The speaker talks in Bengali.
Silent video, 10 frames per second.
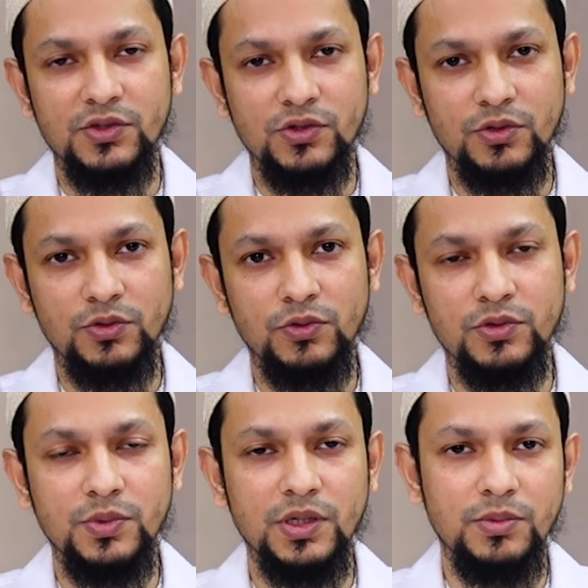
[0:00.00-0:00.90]

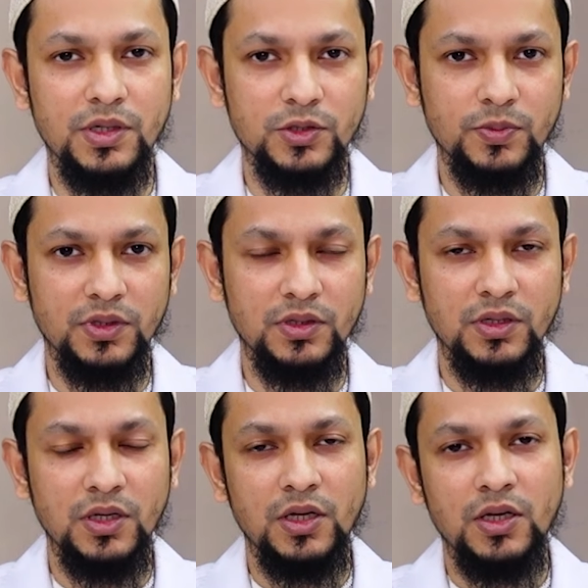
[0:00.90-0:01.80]
গ্যাস্ট্রেন্টোলজি বিআরবি হাসপাতাল
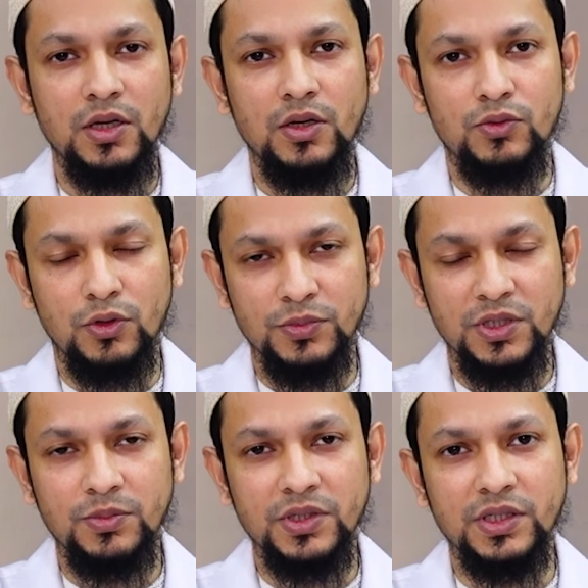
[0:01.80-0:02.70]

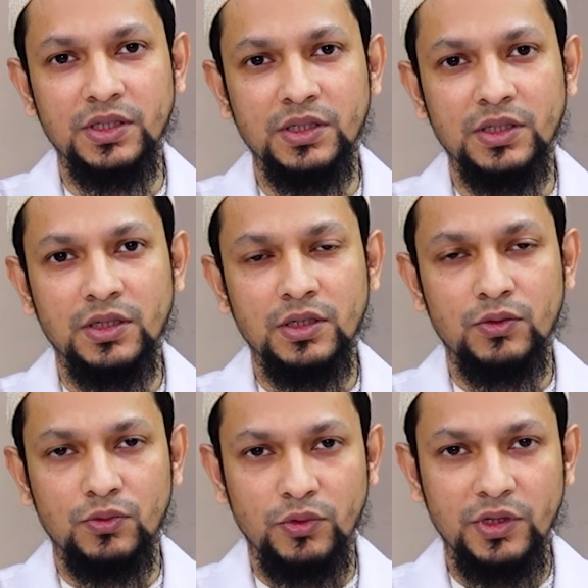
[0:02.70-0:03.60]
রমজান মাসে
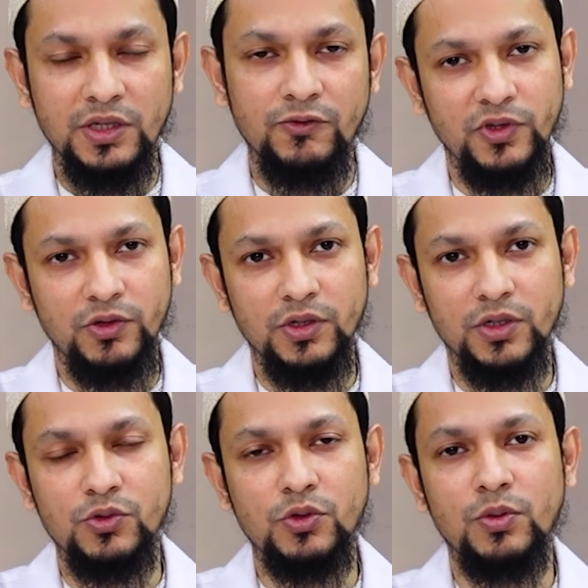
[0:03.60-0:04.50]
রোগীদের ফ্রিকুয়েন্ট
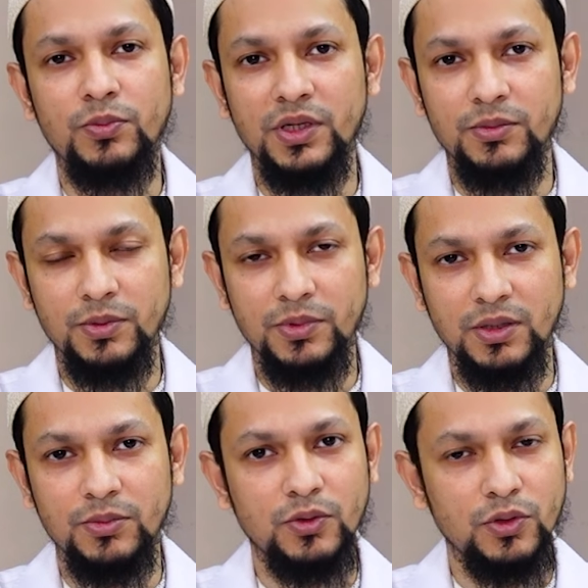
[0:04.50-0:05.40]
কিছু কমপ্লেনের
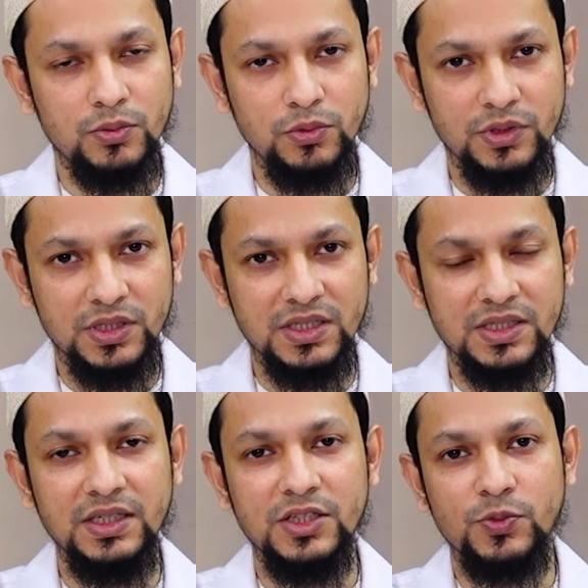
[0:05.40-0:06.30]
ব্যাপারে আমরা কথা বলতে
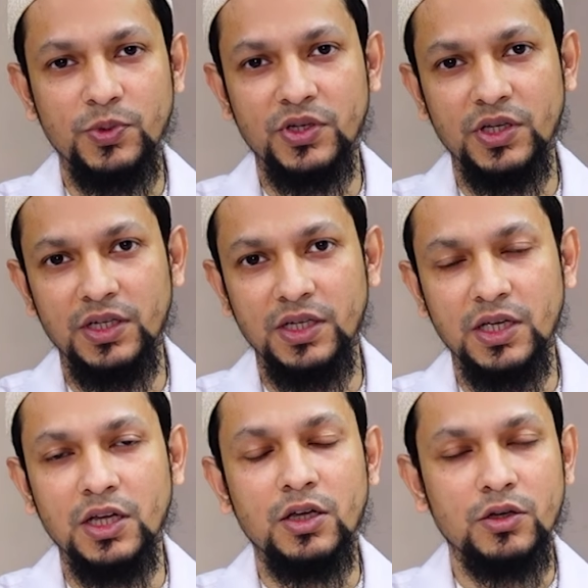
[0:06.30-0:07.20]
চাচ্ছি স্পেশালি
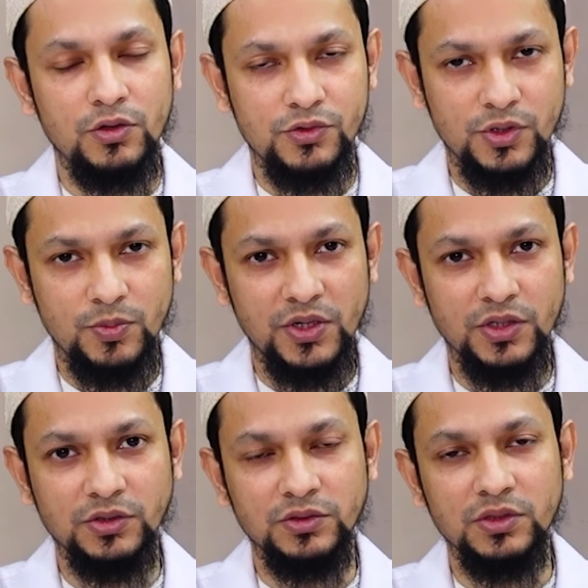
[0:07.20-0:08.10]

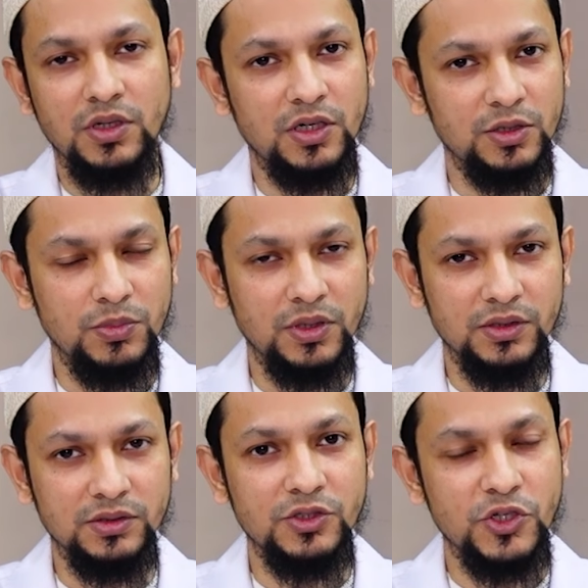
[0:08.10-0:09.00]
কনস্টিপেশন
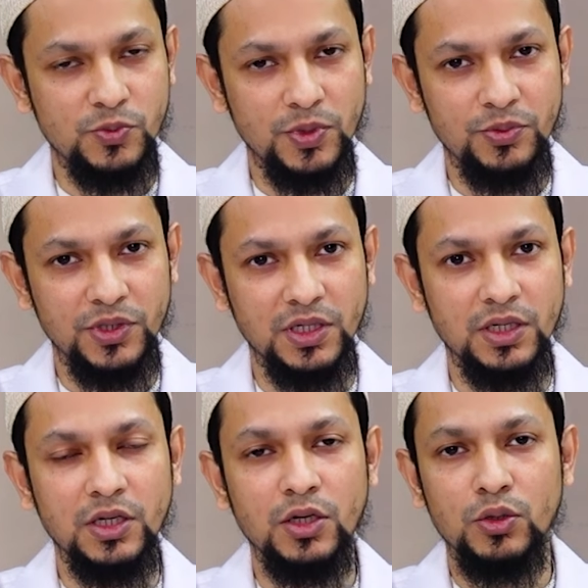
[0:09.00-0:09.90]
হার্টবার্ন ডিসপেপসিয়া
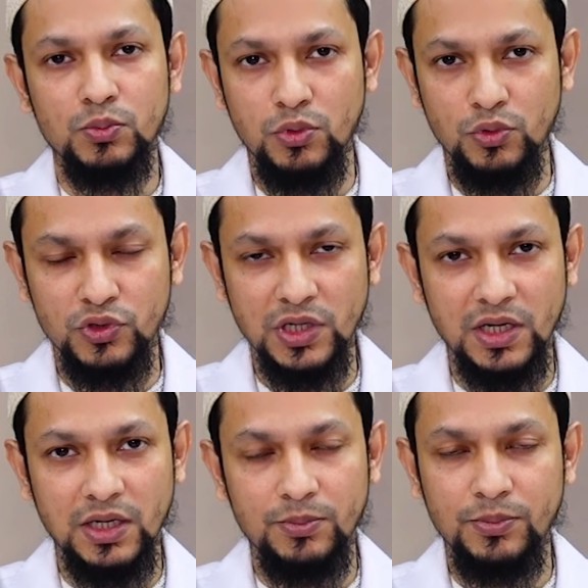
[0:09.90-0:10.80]
বুক
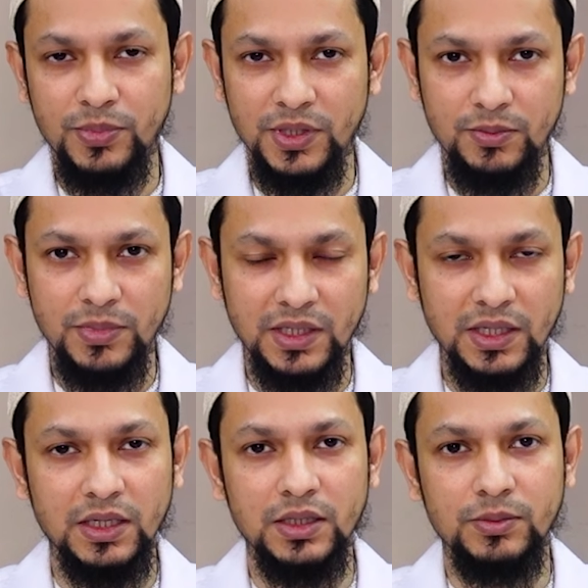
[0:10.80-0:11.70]
জ্বালা পেট
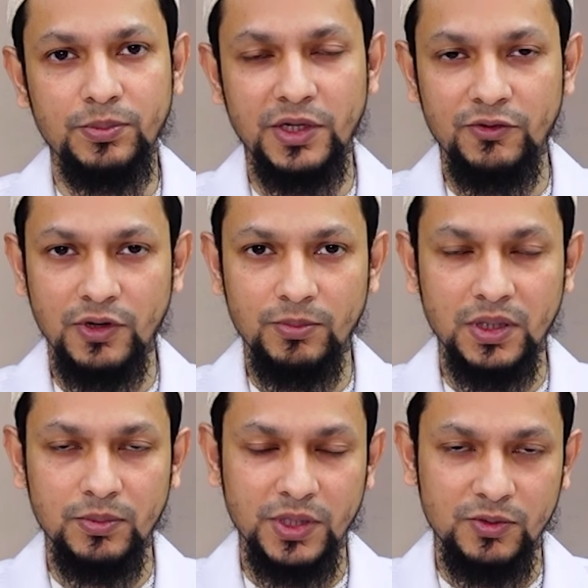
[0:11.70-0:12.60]
ব্যথা পেট
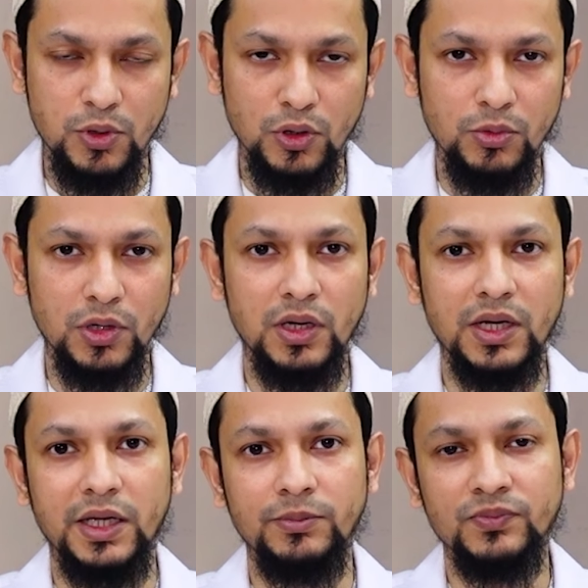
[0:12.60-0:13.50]
ফাঁপা পেট ভরা ভরা
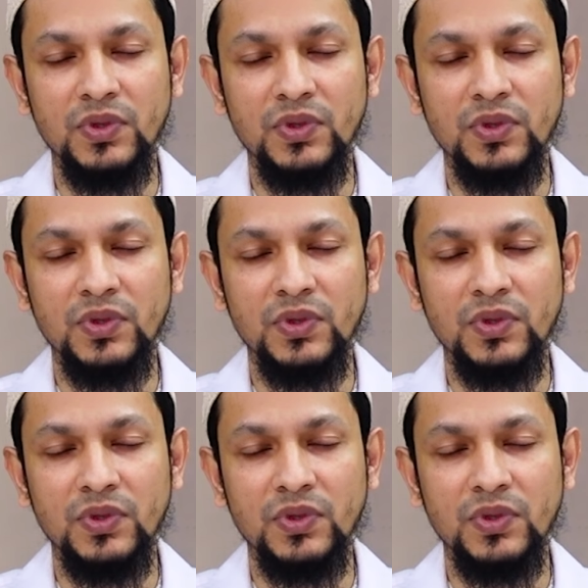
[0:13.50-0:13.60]
লাগে